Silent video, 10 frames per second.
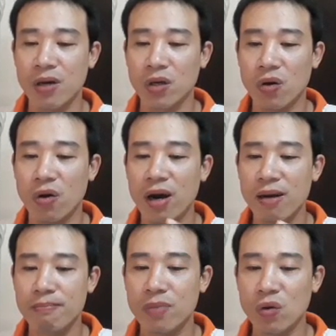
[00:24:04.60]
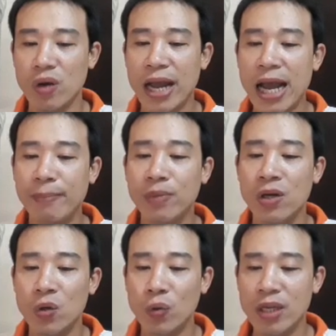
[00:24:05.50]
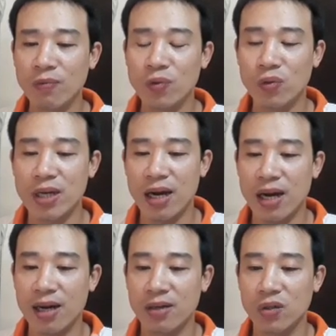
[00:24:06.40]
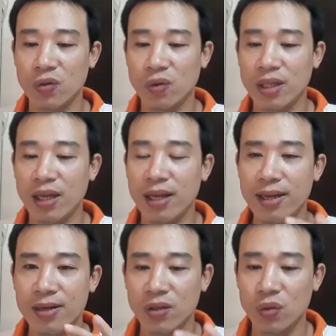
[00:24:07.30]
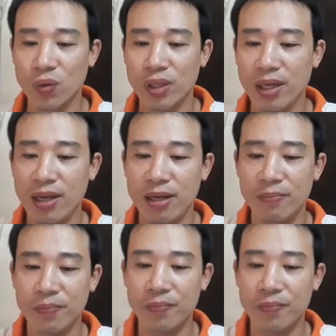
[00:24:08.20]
màu đỏ, màu cam, quý nhân phù trợ tuổi Tý, tuổi Tỵ.